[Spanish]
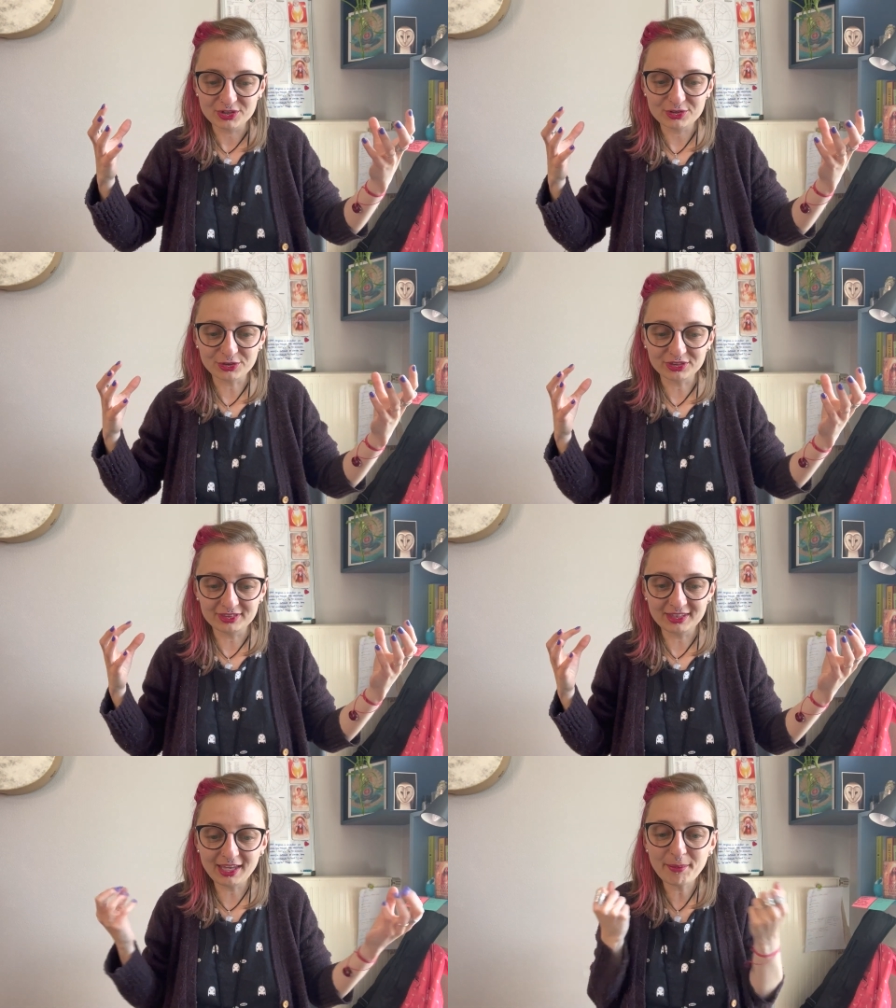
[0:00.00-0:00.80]
con
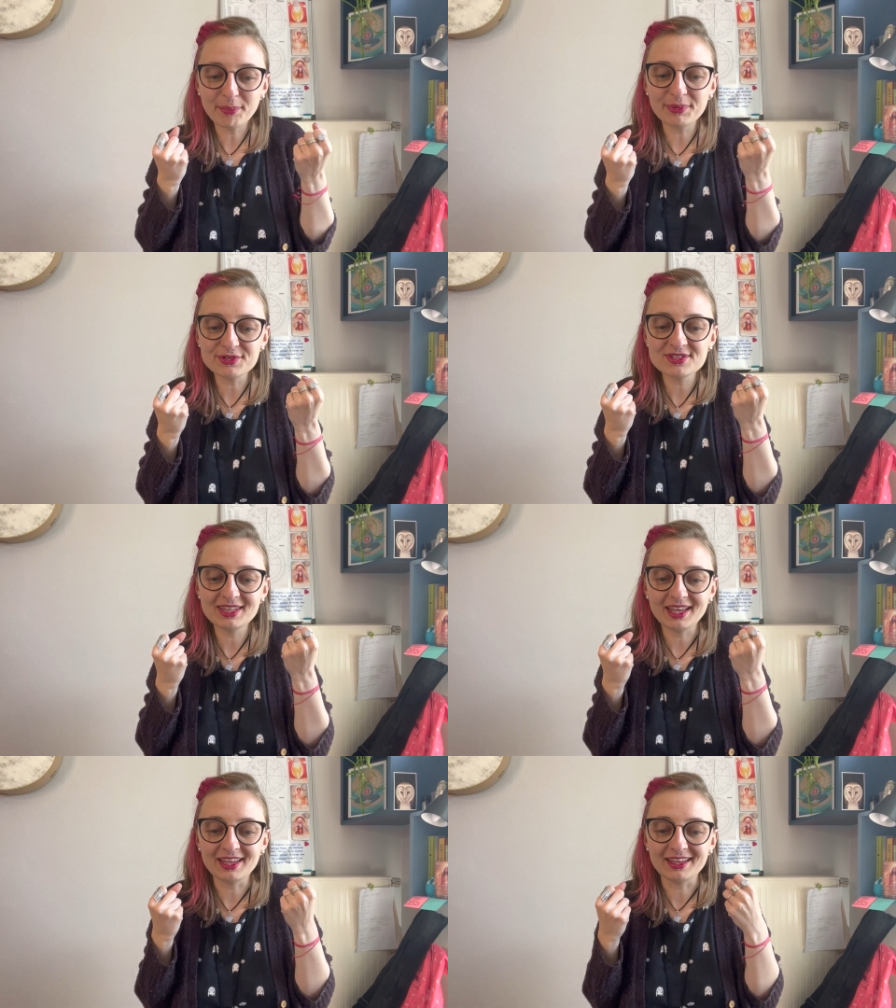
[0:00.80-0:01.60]
tiempos
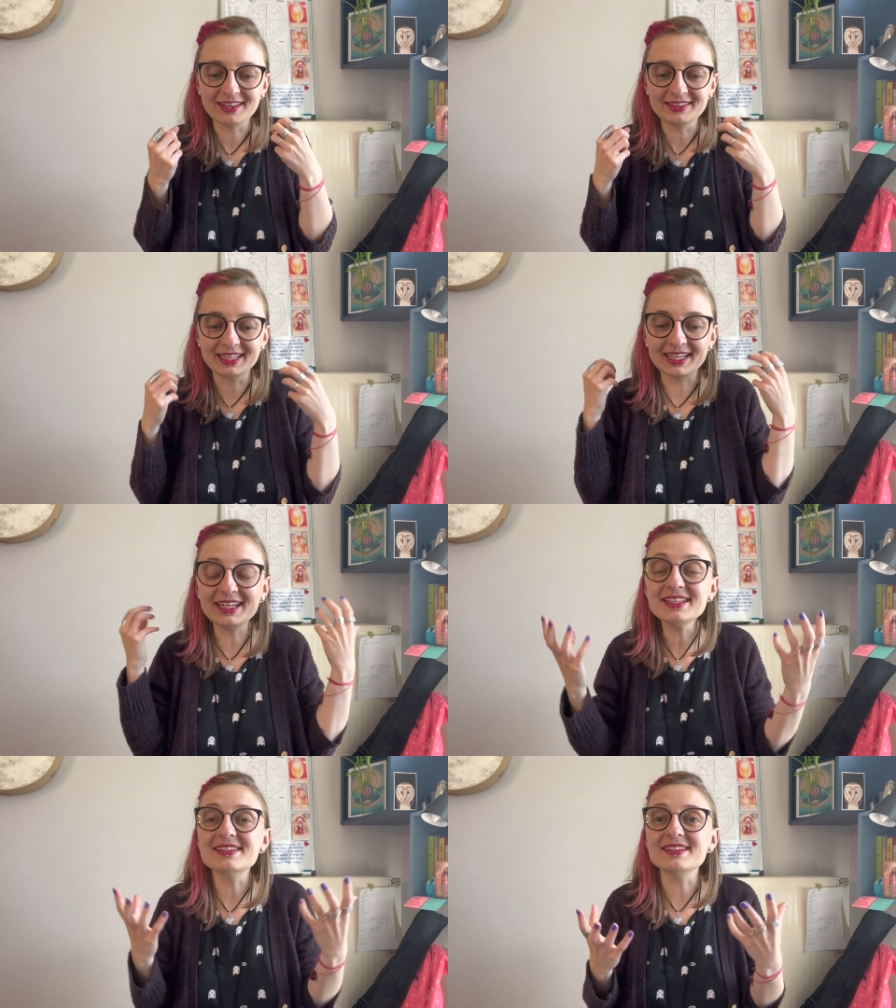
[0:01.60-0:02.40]
de, de
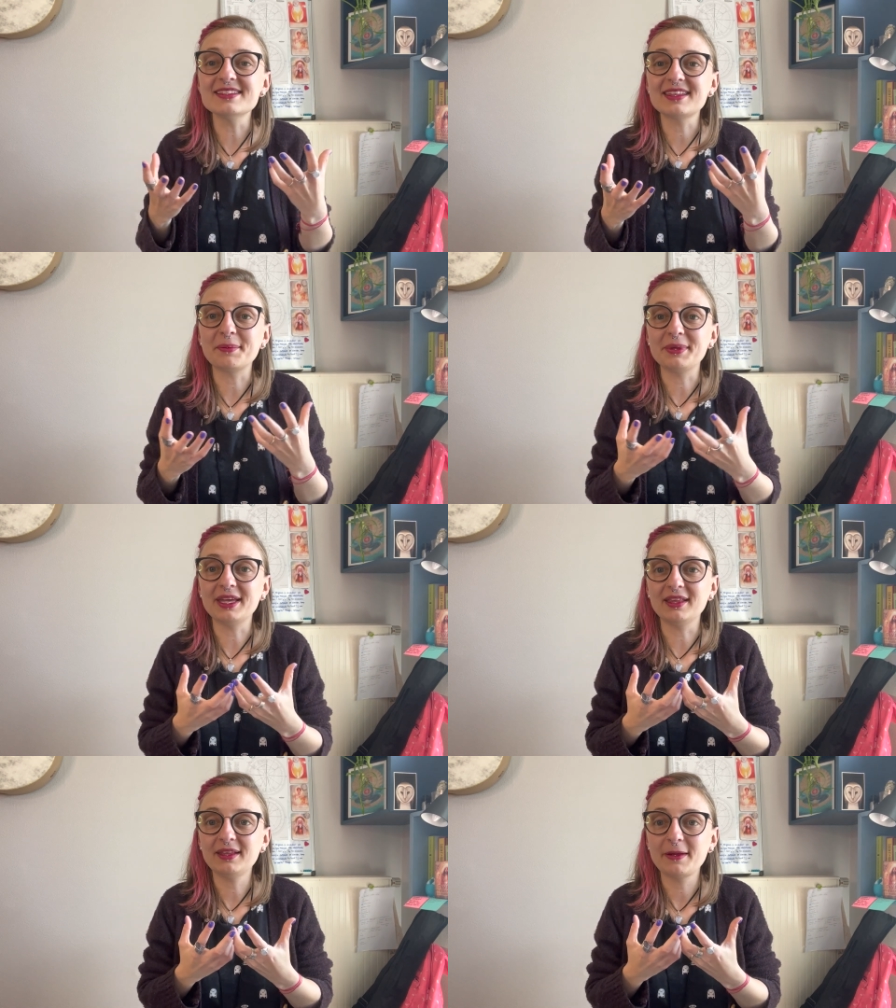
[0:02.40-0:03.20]
crisis
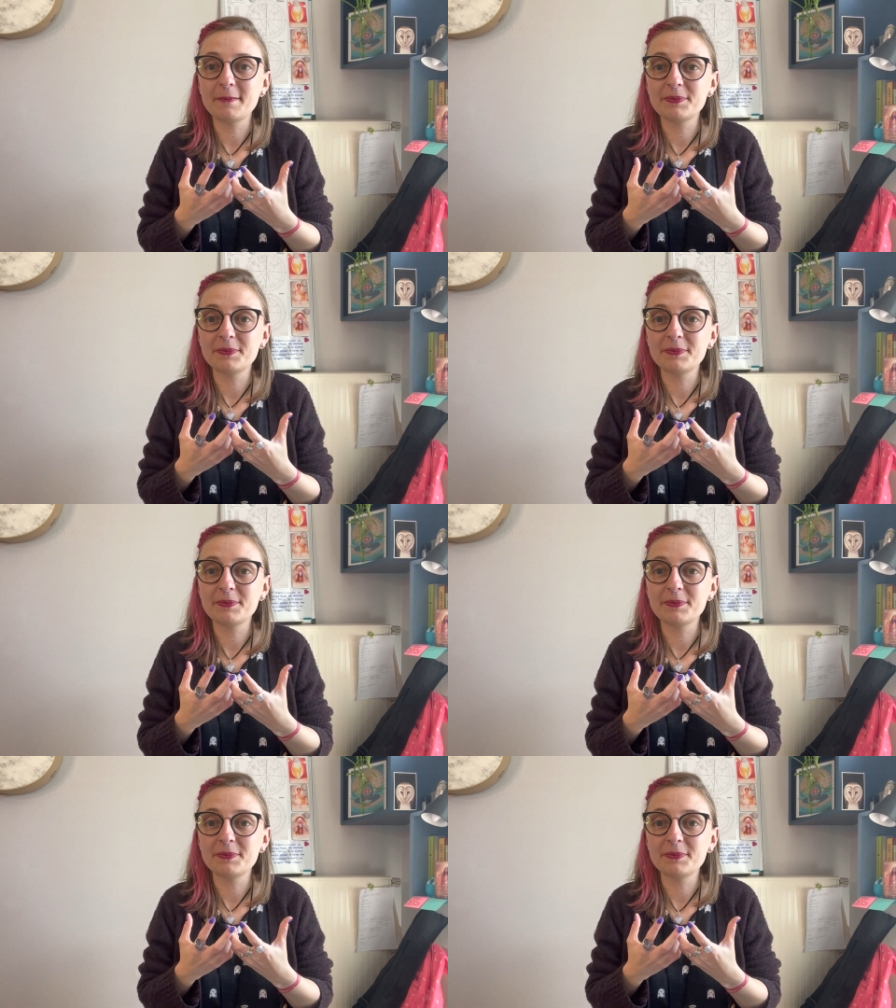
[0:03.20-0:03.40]
también,